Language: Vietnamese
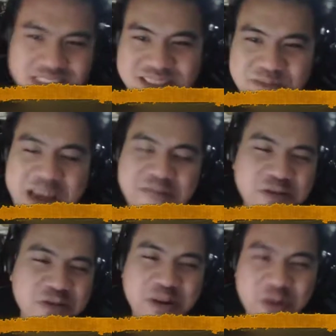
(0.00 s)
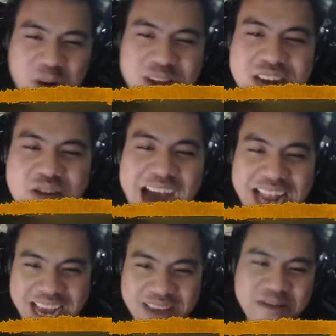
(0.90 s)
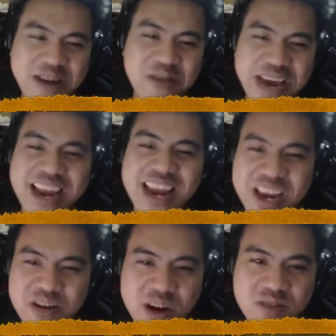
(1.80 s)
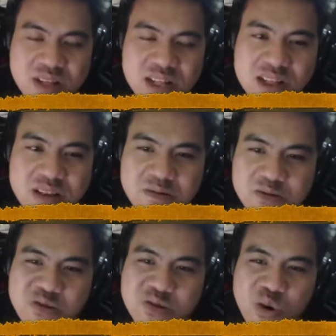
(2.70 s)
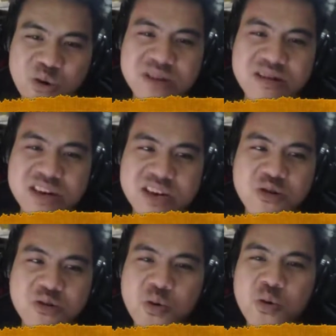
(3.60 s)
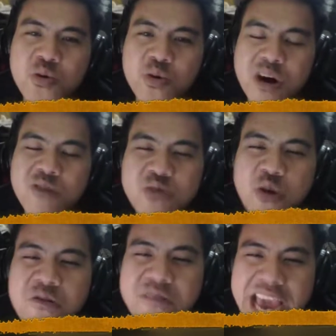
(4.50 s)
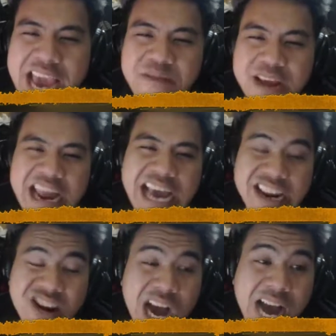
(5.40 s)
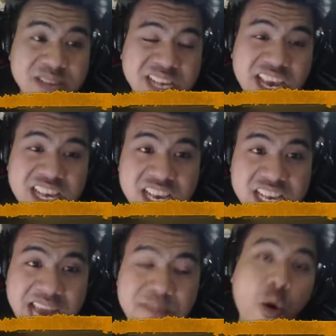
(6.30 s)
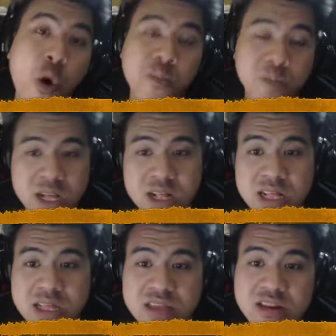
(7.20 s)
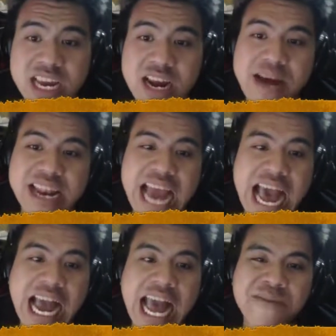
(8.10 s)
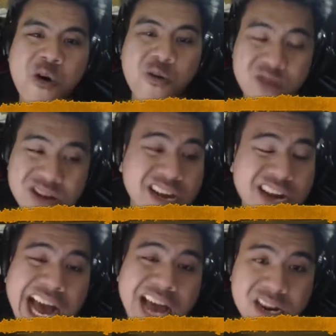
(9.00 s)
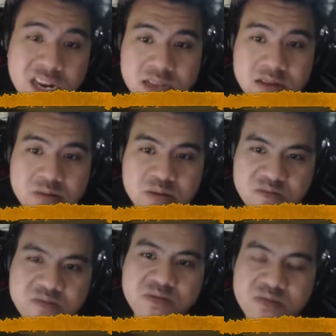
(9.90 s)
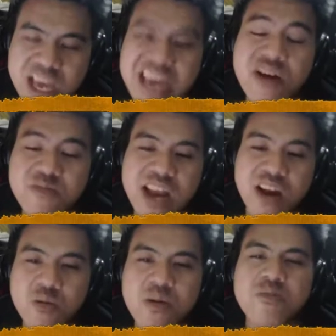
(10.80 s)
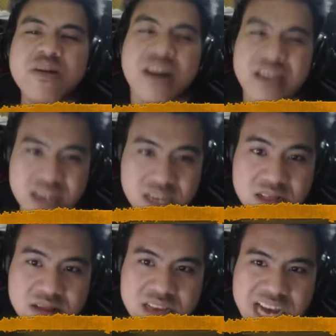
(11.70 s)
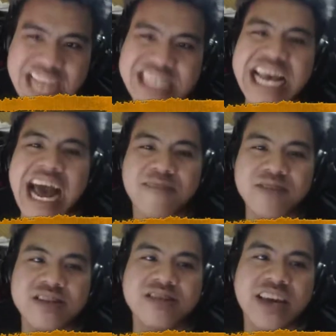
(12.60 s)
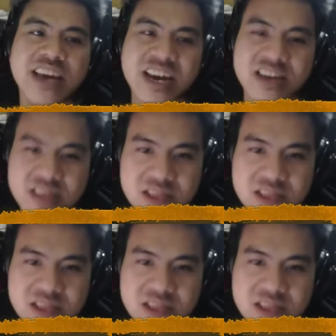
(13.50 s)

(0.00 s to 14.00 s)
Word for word: thì mẹ ví dụ kiểu có những cái đoạn này bắt đầu kể lệ đúng không ví dụ hồi xưa người yêu cũ nó không tốt với em thế này nó abc gì z bùm tự em các bạn đá ngang mồm nó chẳng hạn ừ, thế công nhận là cũng không được nhỉ anh chả bao giờ như thế cả